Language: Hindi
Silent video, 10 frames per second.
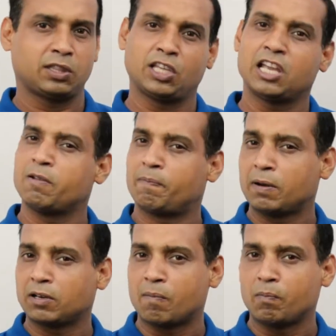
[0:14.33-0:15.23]
तेल
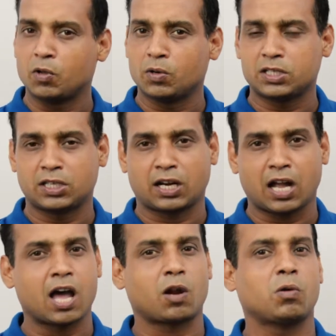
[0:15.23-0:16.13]
विपणन कंपनियों ने
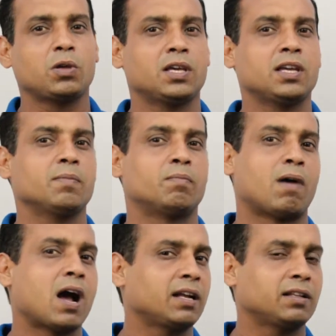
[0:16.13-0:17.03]
सरकार को ये
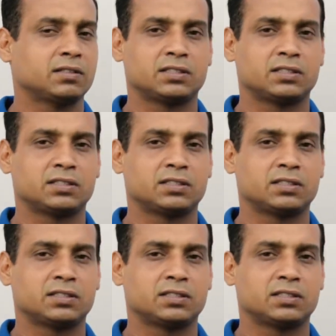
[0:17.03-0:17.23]
मांग